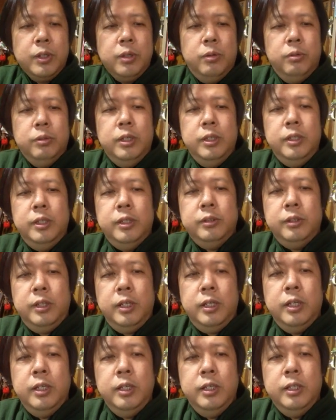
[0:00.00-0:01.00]
他にです
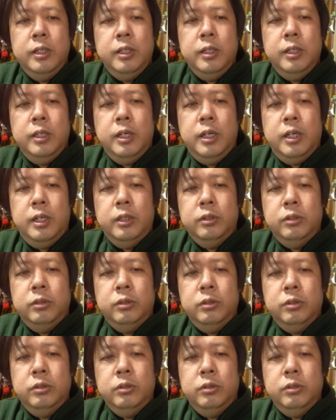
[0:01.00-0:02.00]
ね、い
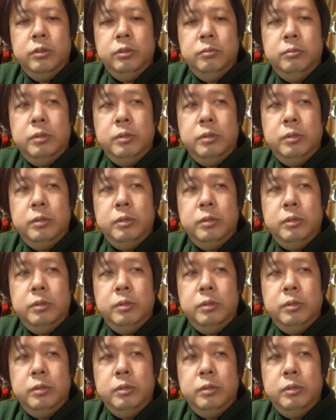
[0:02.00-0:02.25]
ろ